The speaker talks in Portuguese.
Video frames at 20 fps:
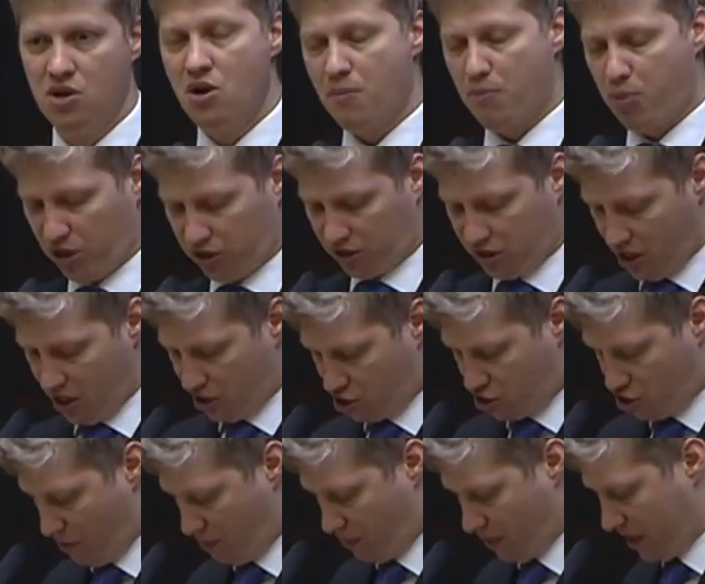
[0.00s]
Portanto,
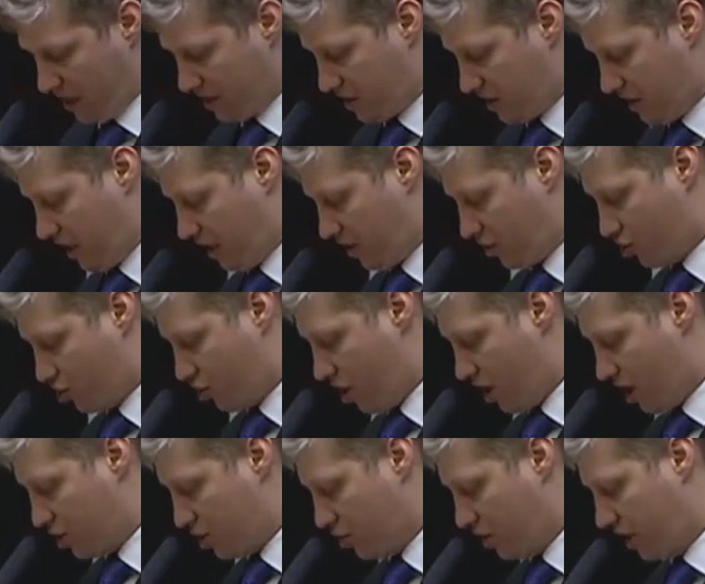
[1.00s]
senhor presidente,
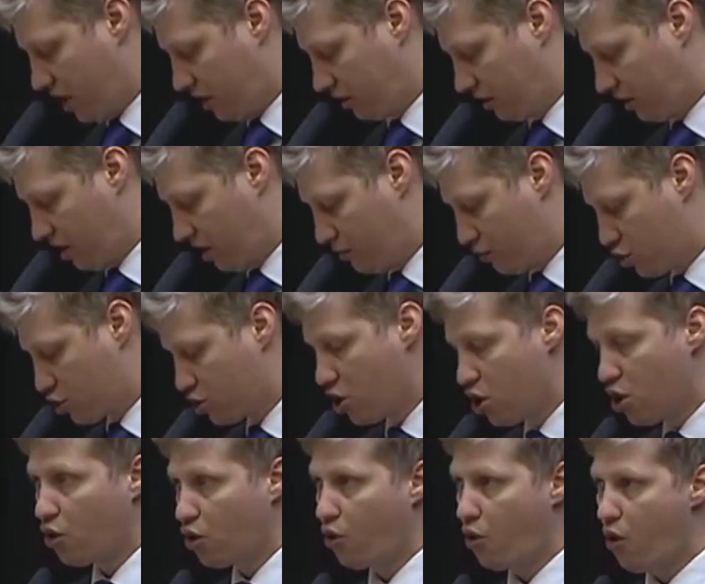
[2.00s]
nós orientamos
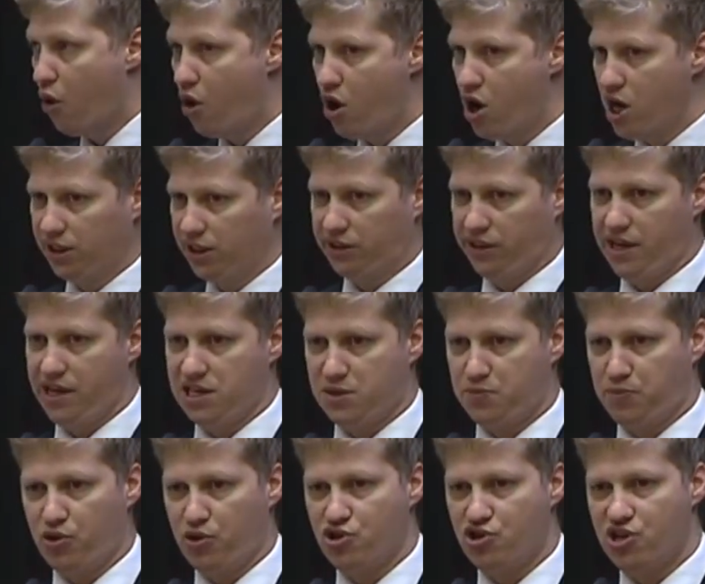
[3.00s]
contra esse
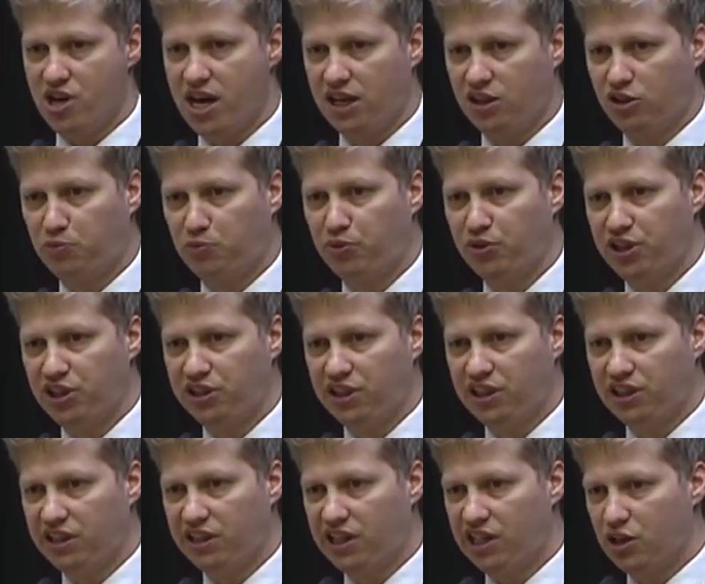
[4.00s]
projeto por
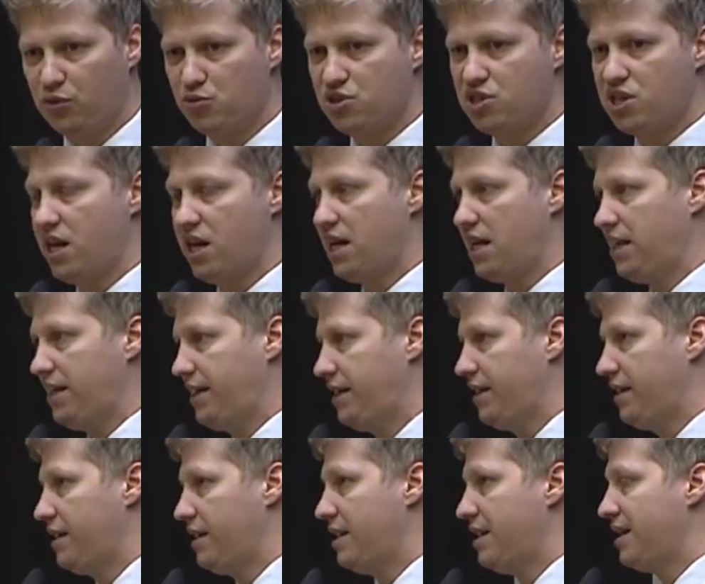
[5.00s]
entendermos que
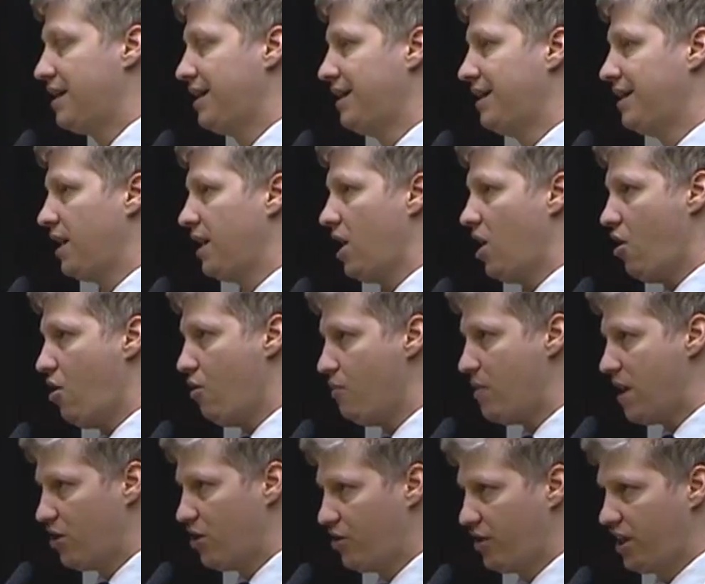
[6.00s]
ele não
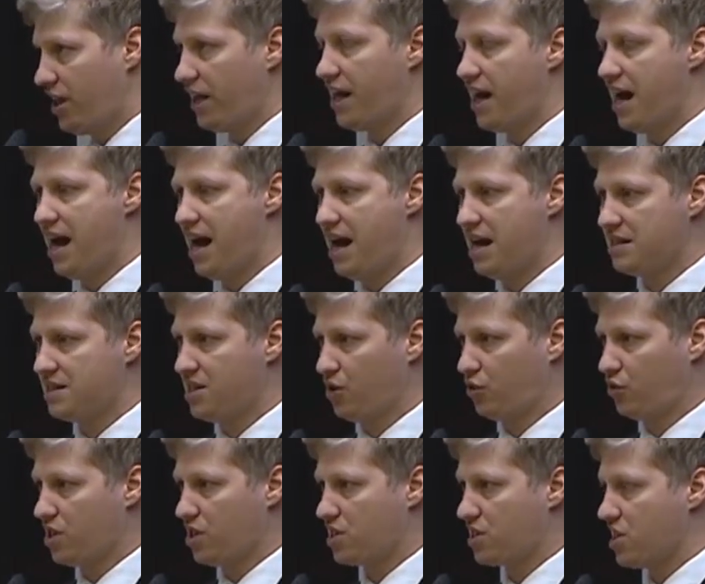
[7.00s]
melhorará a
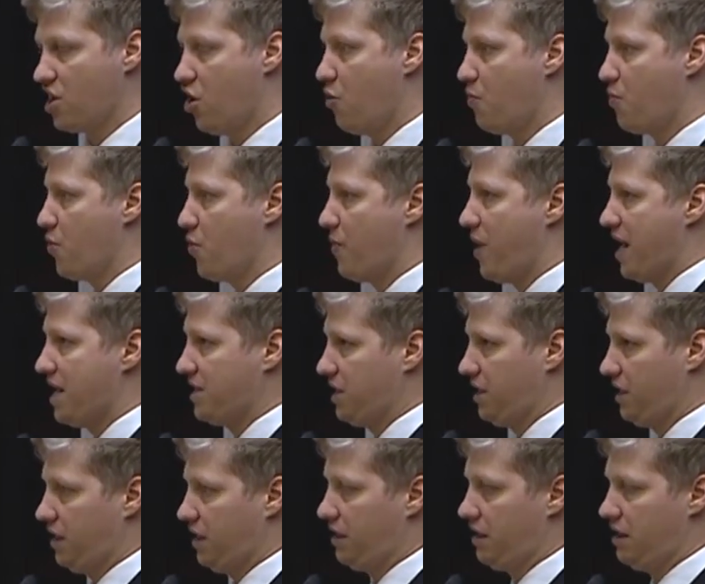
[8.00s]
situação, por mais
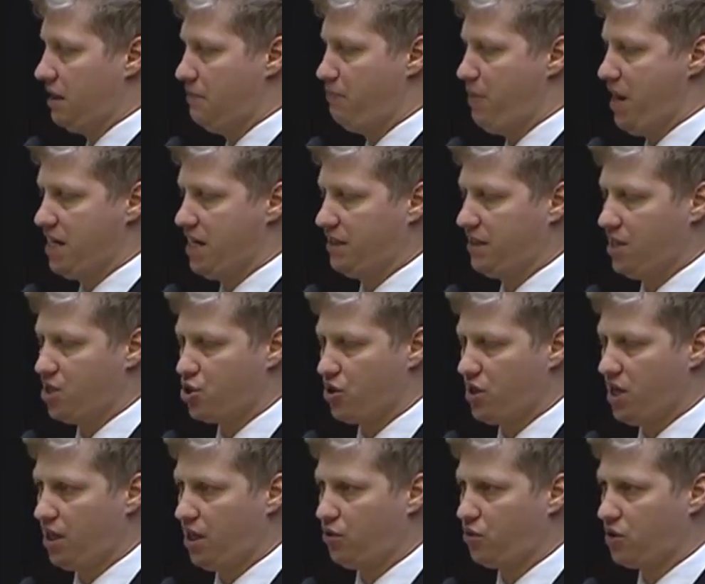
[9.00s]
bem
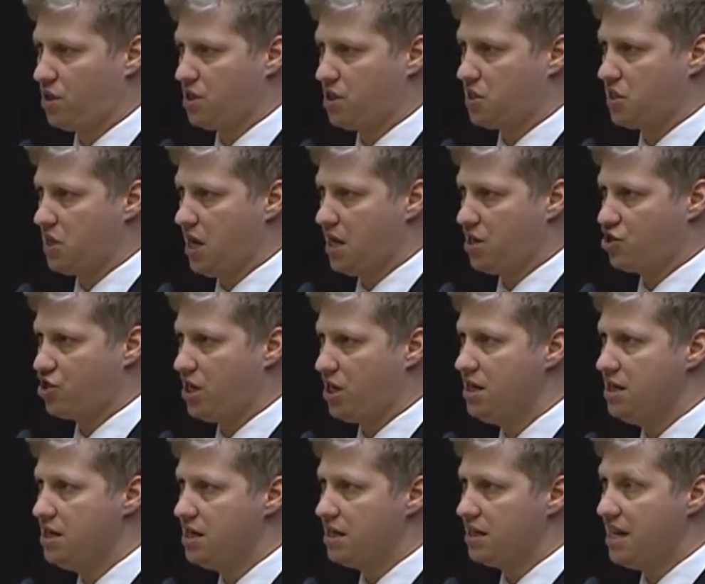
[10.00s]
intencionado que seja,
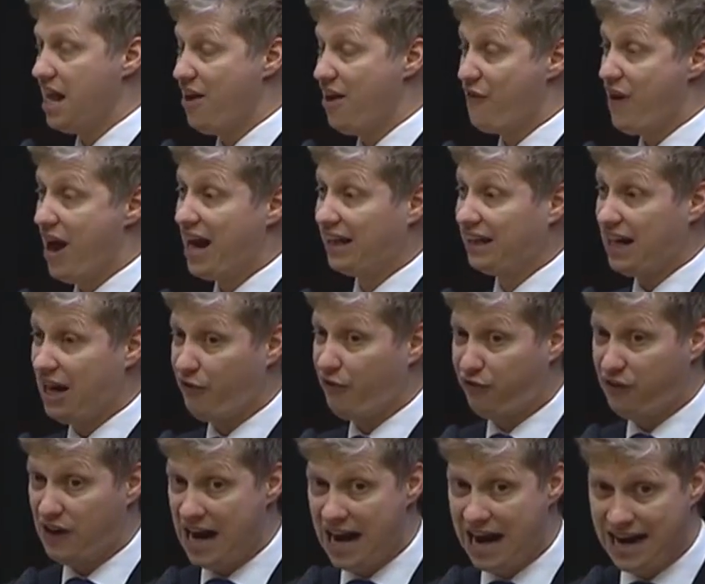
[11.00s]
deve
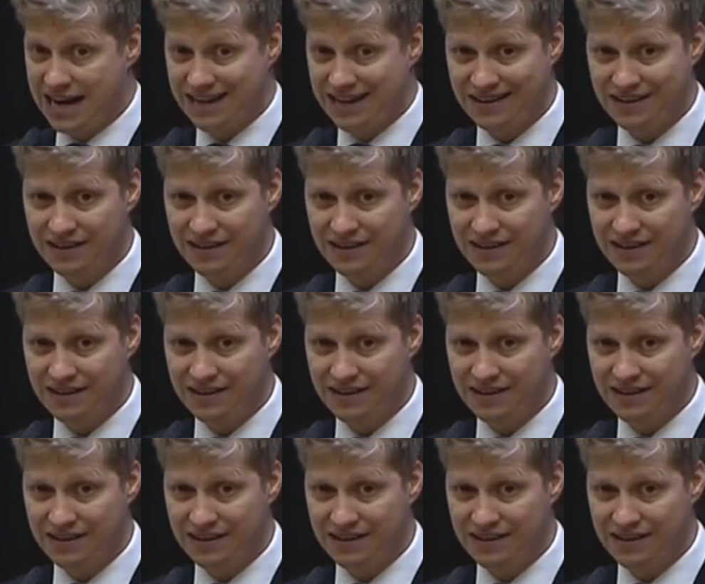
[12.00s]
agravar